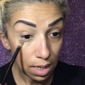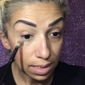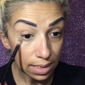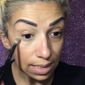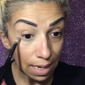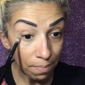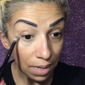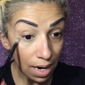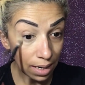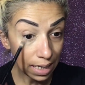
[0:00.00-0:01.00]

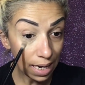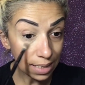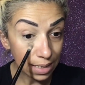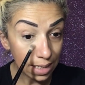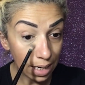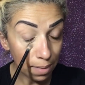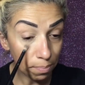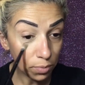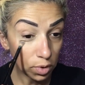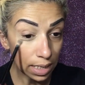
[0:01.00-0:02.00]
Sembra anche essere
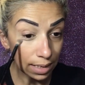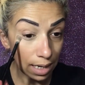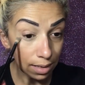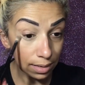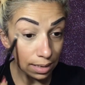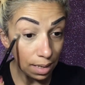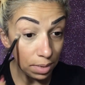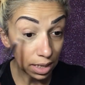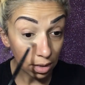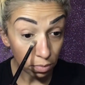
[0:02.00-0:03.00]
più idratante
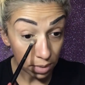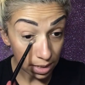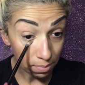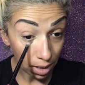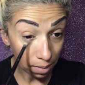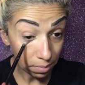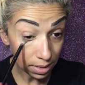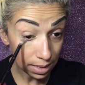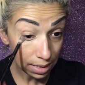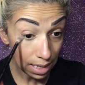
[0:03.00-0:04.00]
perché non mi sembra che mi
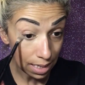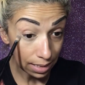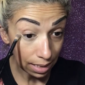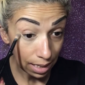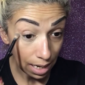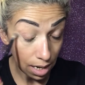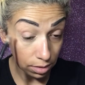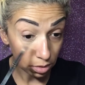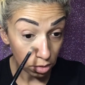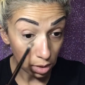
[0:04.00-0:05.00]
stia
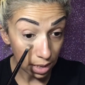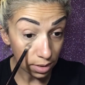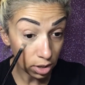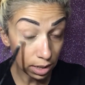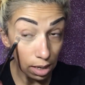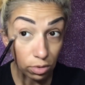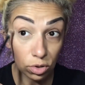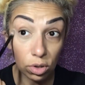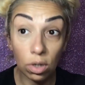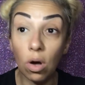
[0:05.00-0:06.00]
seccando la zona del
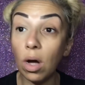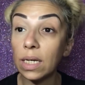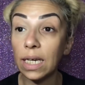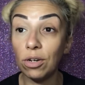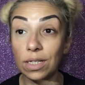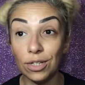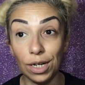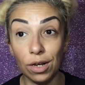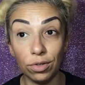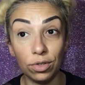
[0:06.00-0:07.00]
contorno occhi. Io la
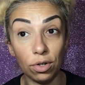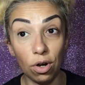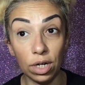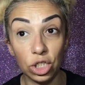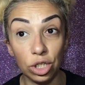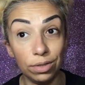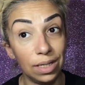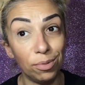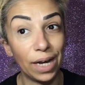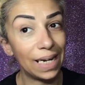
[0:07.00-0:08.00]
zona del contorno occhi ce l'ho
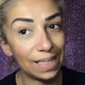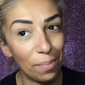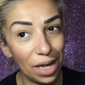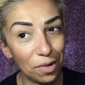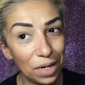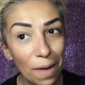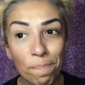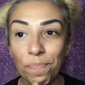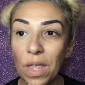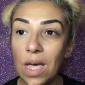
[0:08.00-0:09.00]
tipo carta pecora
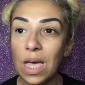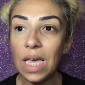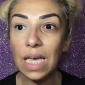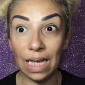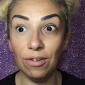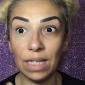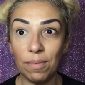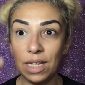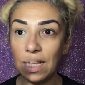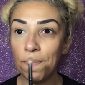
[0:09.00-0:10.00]
e lo
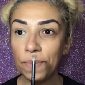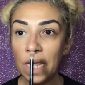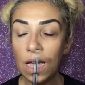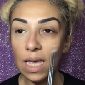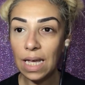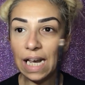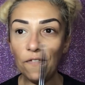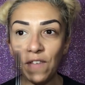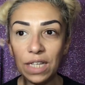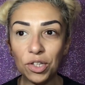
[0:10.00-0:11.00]
sapete.
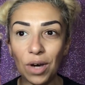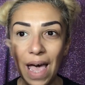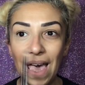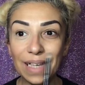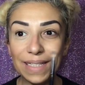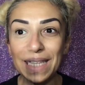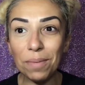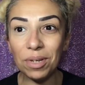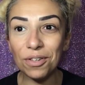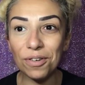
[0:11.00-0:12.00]
L'effetto è,
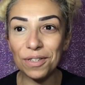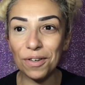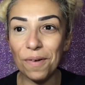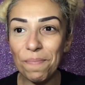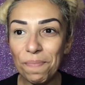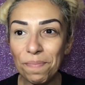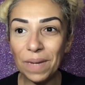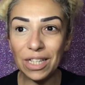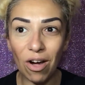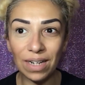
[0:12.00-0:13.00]
strepitoso.
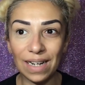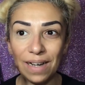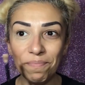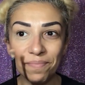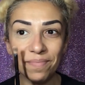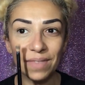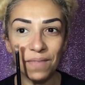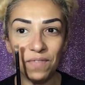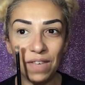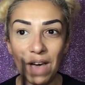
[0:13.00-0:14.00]
Madonna,
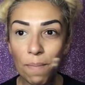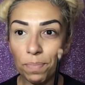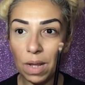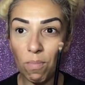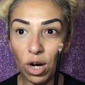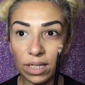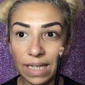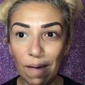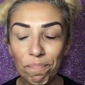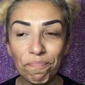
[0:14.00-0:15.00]
viva,
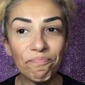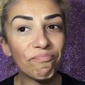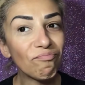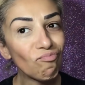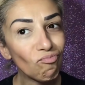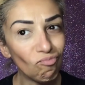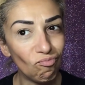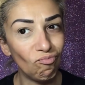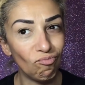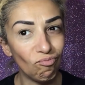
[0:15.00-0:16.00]
morta.
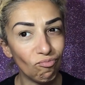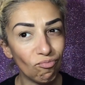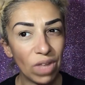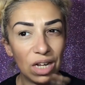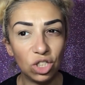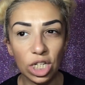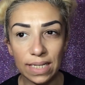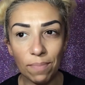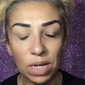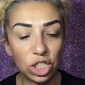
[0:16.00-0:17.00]
Mm, ci
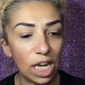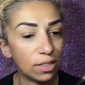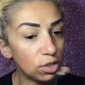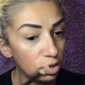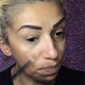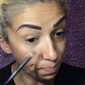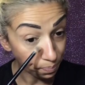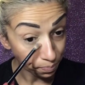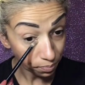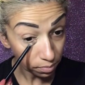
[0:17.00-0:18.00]
sta piacendo.
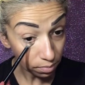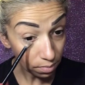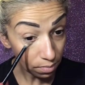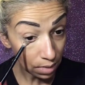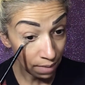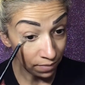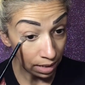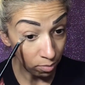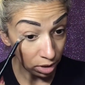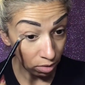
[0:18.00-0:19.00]

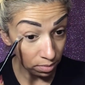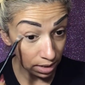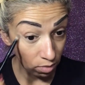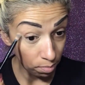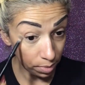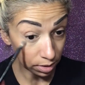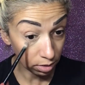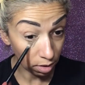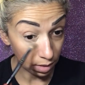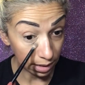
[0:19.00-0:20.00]
Vedremo ora come si
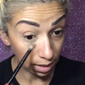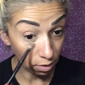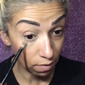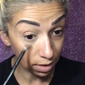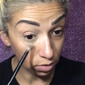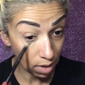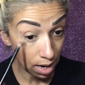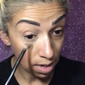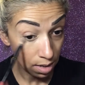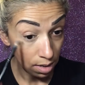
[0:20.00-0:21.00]
comporta una volta che lo vado
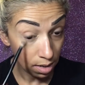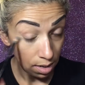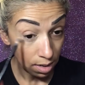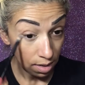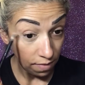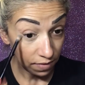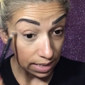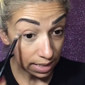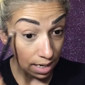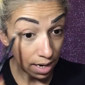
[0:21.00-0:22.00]
a
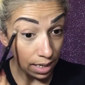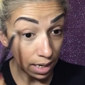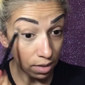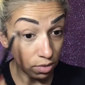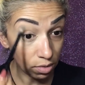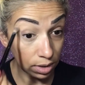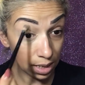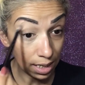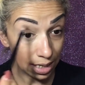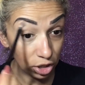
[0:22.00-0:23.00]
fissare
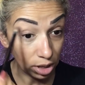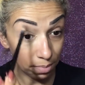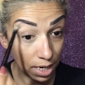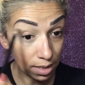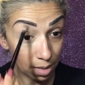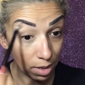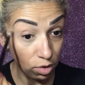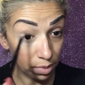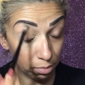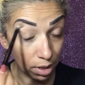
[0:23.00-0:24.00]
con la cipria. Andiamo a
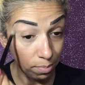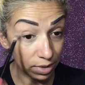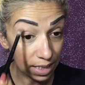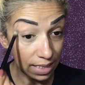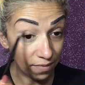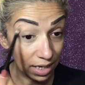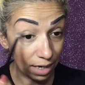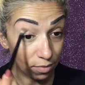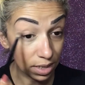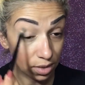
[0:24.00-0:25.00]
coprire pure un po' di queste
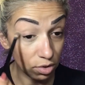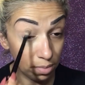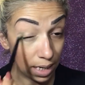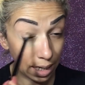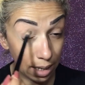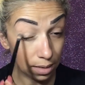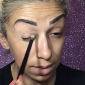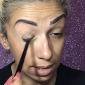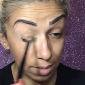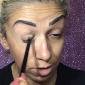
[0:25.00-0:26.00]
vene qua sopra che
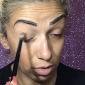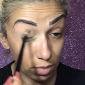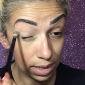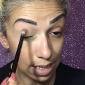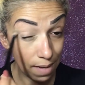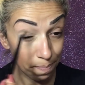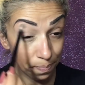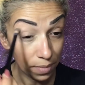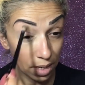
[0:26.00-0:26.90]
iniziamo a guardare.